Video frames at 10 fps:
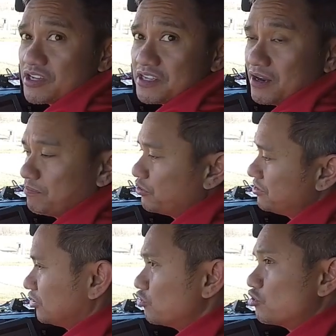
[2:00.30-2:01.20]
ko na
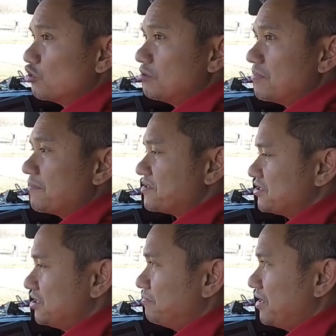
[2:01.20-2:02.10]
cellphone Google
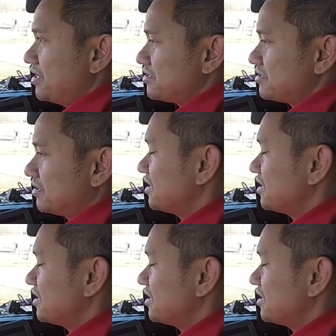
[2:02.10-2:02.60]
Maps GPS